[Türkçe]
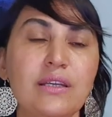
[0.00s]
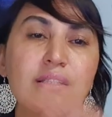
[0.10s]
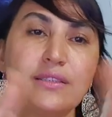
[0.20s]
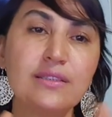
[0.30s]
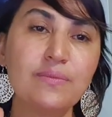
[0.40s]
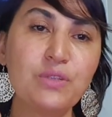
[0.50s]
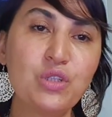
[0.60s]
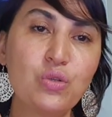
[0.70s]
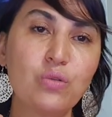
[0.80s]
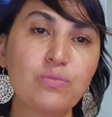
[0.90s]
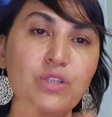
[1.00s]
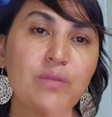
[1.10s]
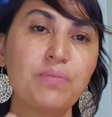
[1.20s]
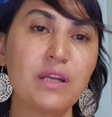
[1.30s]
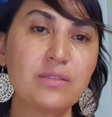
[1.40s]
Size bir şey
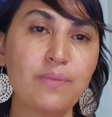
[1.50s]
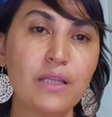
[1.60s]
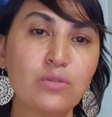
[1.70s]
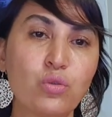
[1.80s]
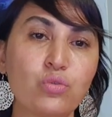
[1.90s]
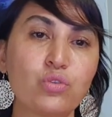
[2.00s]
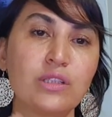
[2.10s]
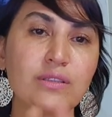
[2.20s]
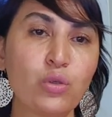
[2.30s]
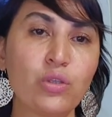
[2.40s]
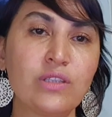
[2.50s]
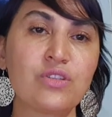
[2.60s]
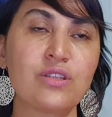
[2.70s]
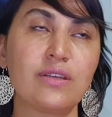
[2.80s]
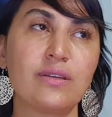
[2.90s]
olmayacak. Biraz patronunuz ya da
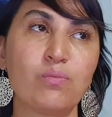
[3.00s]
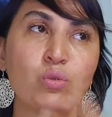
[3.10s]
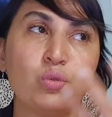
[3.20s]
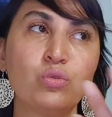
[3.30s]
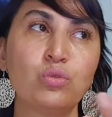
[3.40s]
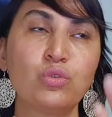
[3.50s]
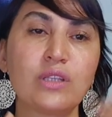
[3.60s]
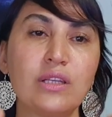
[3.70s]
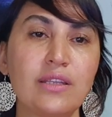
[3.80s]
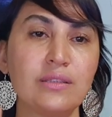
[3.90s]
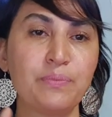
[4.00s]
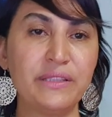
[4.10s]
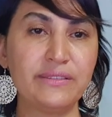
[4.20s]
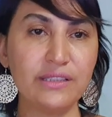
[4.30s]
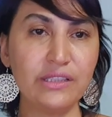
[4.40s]
yönetici bulunduğunuz alanda
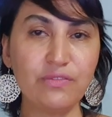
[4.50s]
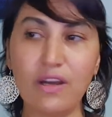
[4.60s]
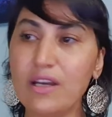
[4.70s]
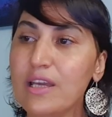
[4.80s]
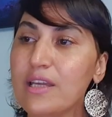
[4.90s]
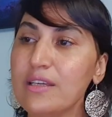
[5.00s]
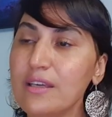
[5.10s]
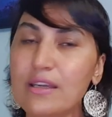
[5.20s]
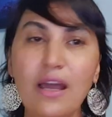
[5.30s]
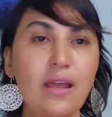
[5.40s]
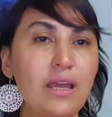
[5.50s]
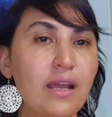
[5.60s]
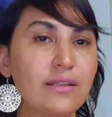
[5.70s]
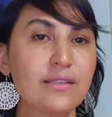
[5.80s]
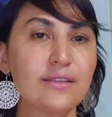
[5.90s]
pintilik var ya
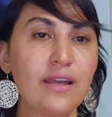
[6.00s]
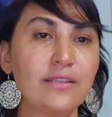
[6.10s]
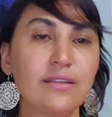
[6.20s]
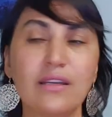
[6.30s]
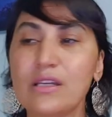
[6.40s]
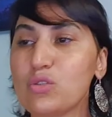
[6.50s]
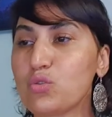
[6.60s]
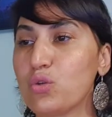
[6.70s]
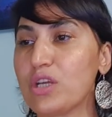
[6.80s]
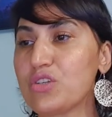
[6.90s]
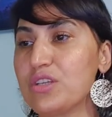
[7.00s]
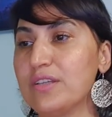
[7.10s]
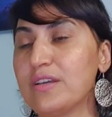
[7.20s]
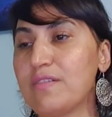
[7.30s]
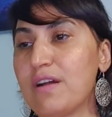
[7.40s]
herkes aynı
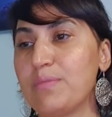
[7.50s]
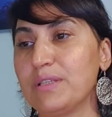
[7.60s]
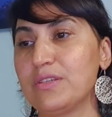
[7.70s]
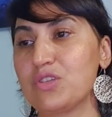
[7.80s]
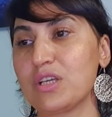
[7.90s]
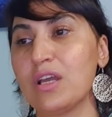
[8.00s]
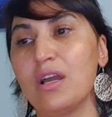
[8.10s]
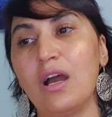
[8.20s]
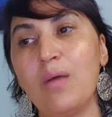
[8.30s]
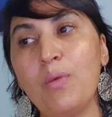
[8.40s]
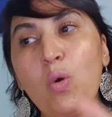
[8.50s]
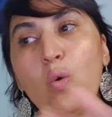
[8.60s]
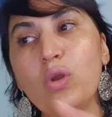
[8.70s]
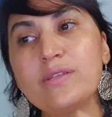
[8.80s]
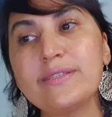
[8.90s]
süreçte devam edecek. Ama
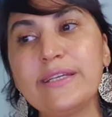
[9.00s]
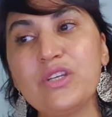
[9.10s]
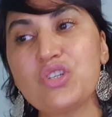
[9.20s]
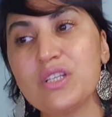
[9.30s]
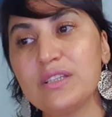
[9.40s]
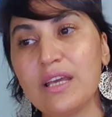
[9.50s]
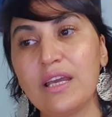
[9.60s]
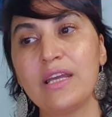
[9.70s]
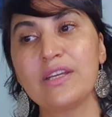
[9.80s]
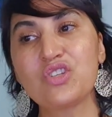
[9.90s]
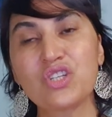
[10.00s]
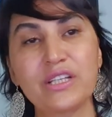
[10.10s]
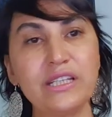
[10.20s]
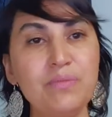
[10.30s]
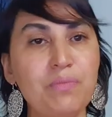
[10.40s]
orası için de
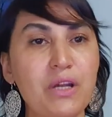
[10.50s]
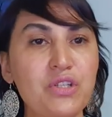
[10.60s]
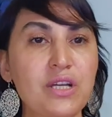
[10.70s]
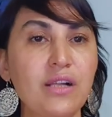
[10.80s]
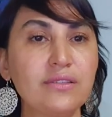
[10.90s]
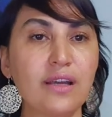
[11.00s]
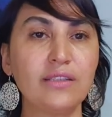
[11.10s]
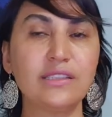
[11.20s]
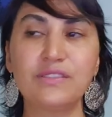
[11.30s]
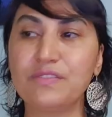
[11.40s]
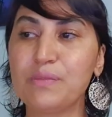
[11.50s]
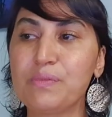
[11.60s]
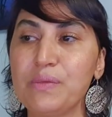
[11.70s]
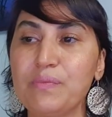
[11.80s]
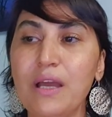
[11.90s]
çıkayım başka alternatif
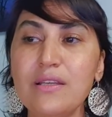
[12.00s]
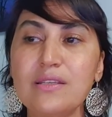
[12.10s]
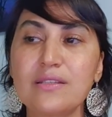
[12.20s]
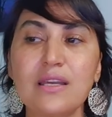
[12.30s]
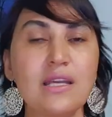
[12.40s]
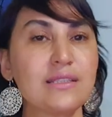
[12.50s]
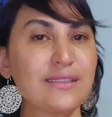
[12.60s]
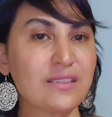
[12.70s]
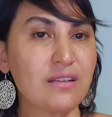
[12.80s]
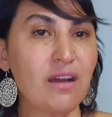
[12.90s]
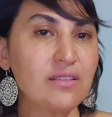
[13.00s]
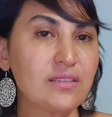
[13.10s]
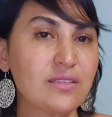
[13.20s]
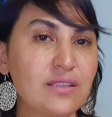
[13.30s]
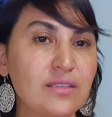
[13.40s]
yapayım derseniz siz
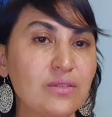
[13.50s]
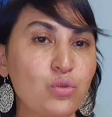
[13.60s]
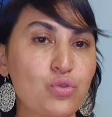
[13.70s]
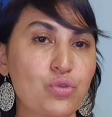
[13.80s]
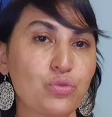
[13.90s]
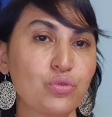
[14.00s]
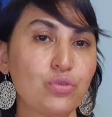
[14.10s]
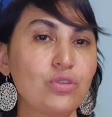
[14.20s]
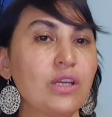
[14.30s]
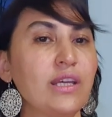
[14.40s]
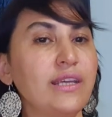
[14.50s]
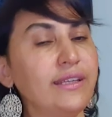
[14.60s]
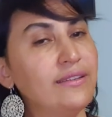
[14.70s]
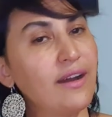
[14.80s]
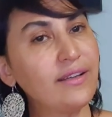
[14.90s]
rahatınıza da düşkünsünüz.
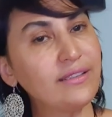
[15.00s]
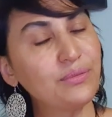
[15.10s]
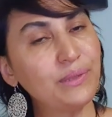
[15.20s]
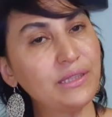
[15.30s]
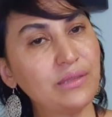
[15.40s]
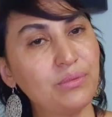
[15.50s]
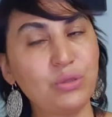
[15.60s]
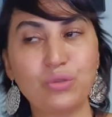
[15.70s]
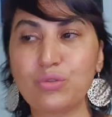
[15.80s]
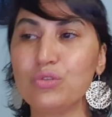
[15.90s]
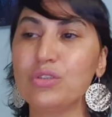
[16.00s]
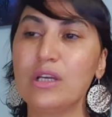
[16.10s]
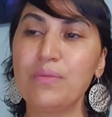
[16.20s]
İdare etmeyi de biliyorsunuz.